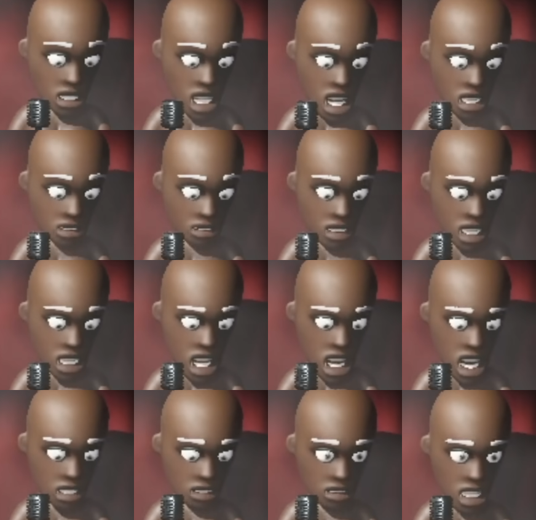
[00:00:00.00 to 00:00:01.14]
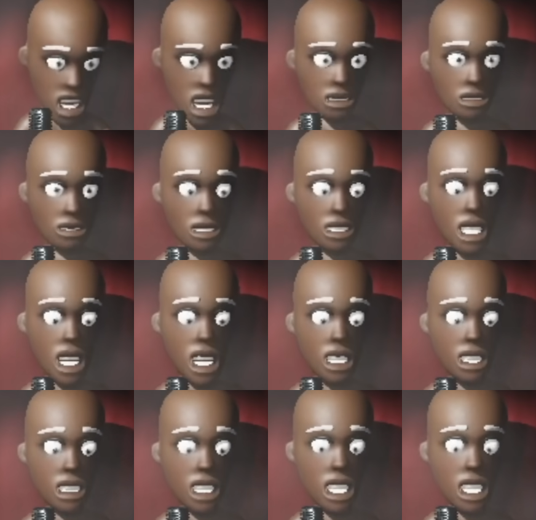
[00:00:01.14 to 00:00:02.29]
La mamá de Peli es tan estúpida que se cayó en
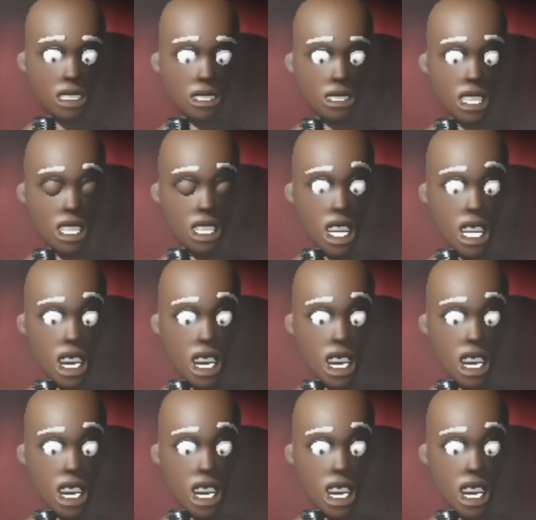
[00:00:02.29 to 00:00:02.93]
la ducha y se agarró el